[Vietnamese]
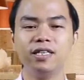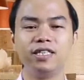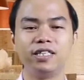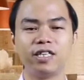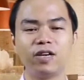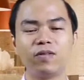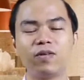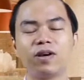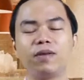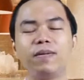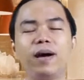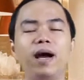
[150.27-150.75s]

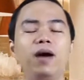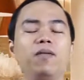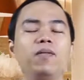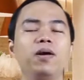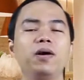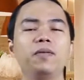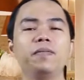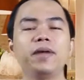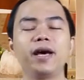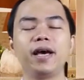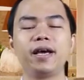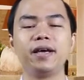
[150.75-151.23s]
trong cái bài học
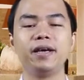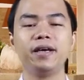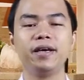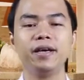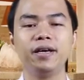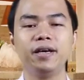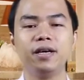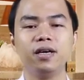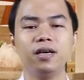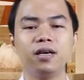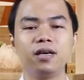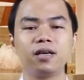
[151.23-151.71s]
ngày hôm nay
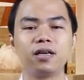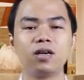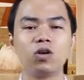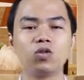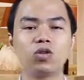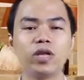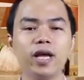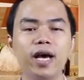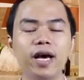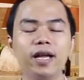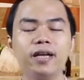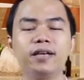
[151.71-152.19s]

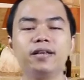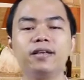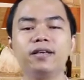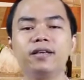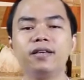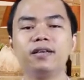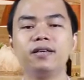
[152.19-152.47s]
đầu tiên